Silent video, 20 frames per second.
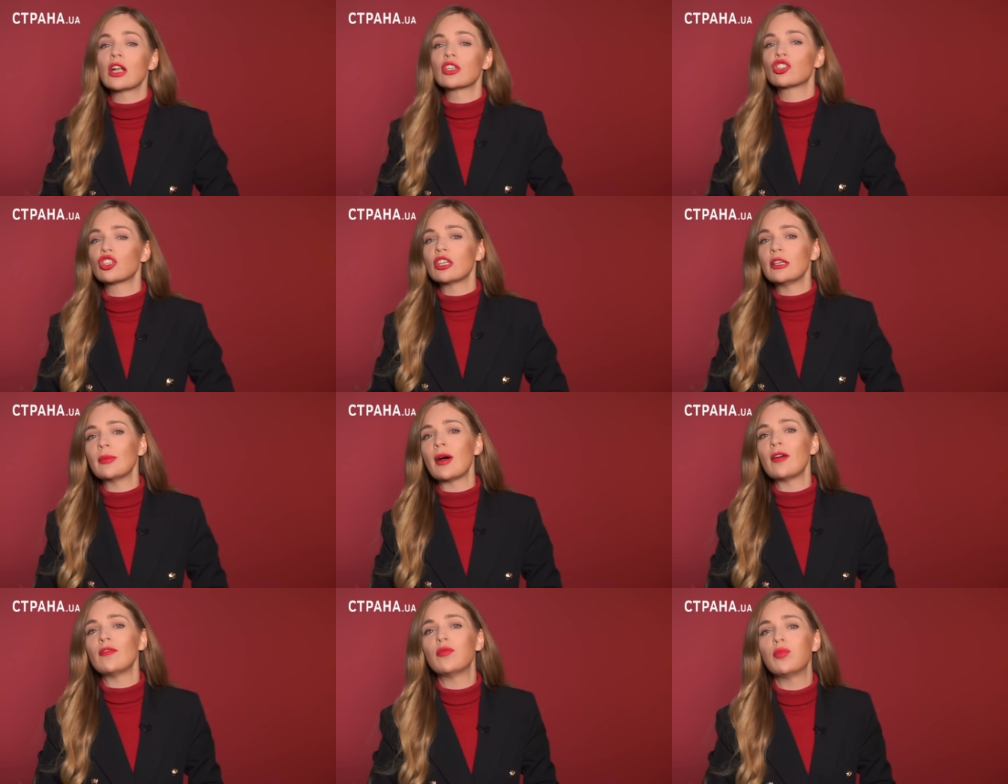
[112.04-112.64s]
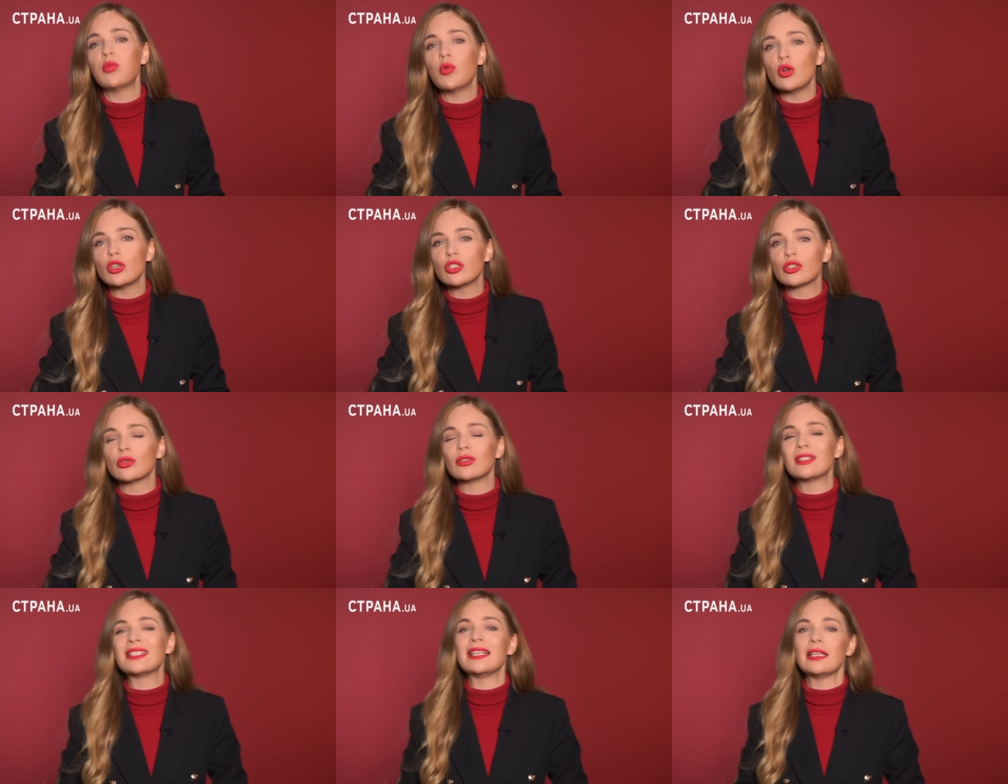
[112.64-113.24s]
отжимом в
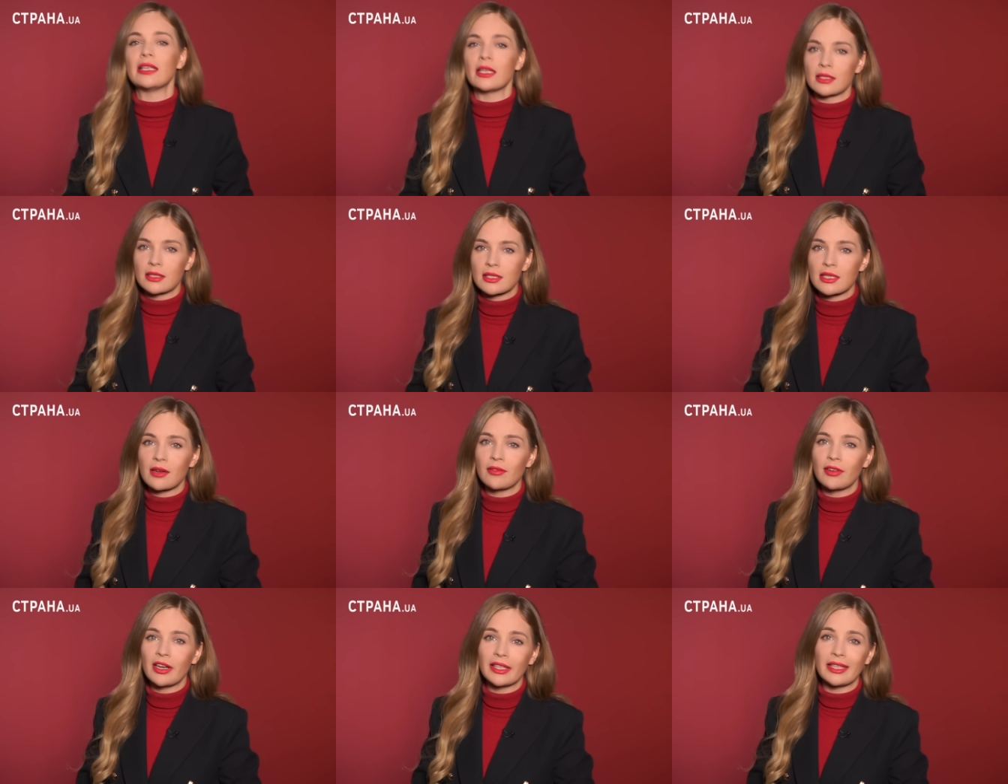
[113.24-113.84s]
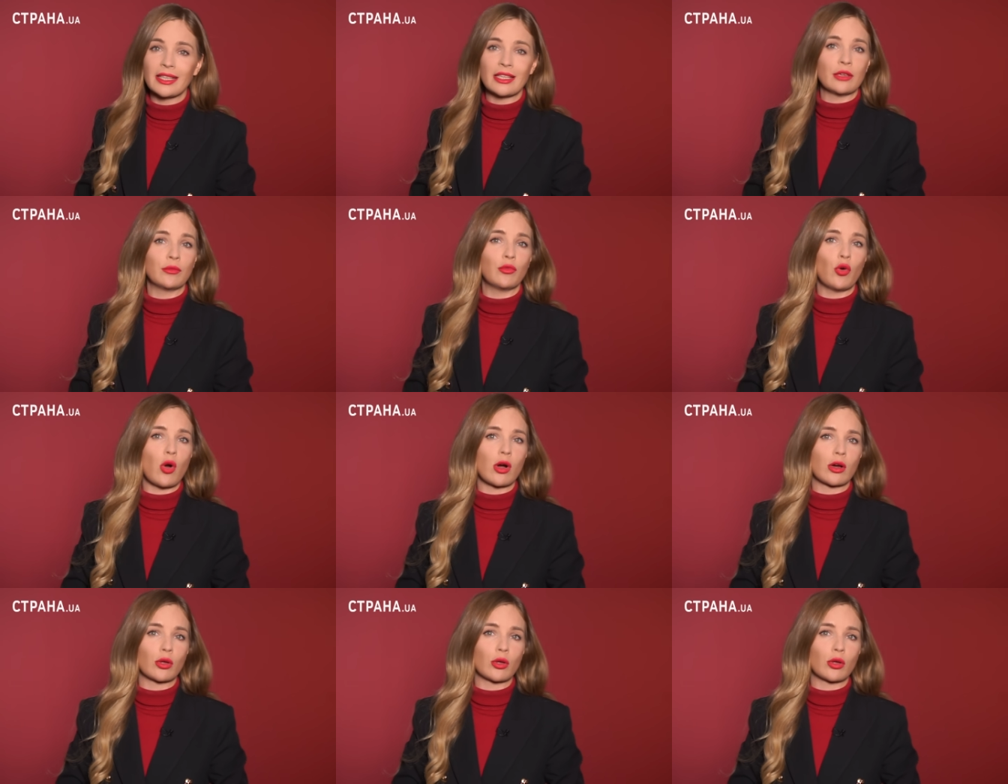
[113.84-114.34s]
пользу Зеленского и его